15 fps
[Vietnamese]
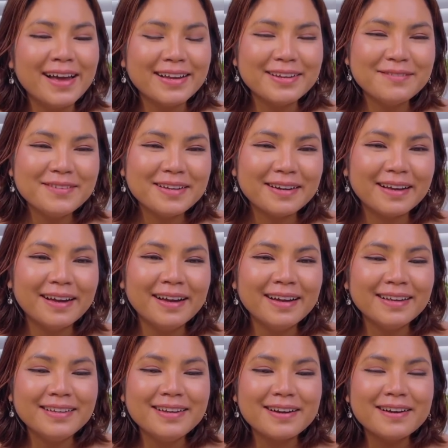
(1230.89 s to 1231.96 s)
giống như là
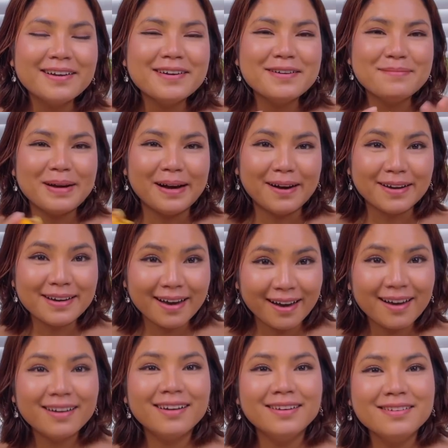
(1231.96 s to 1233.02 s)
những người mà ở
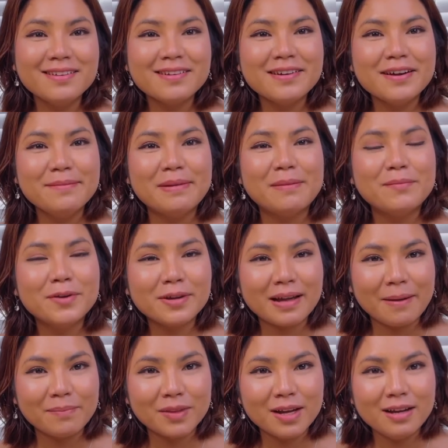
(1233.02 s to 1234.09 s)
đó đó những người mà Marie
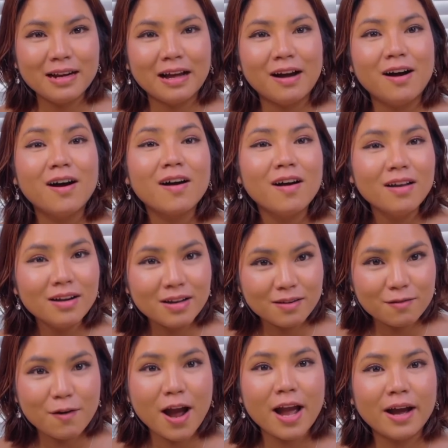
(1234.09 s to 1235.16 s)
cảm thấy là họ có
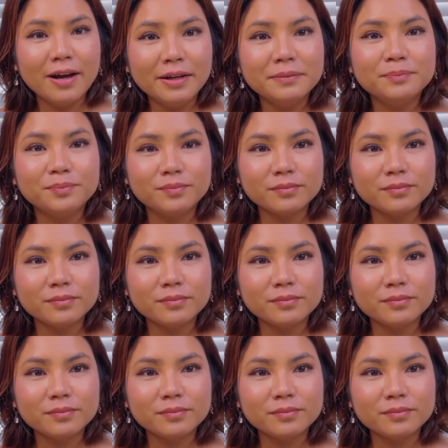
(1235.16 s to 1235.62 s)
liên quan á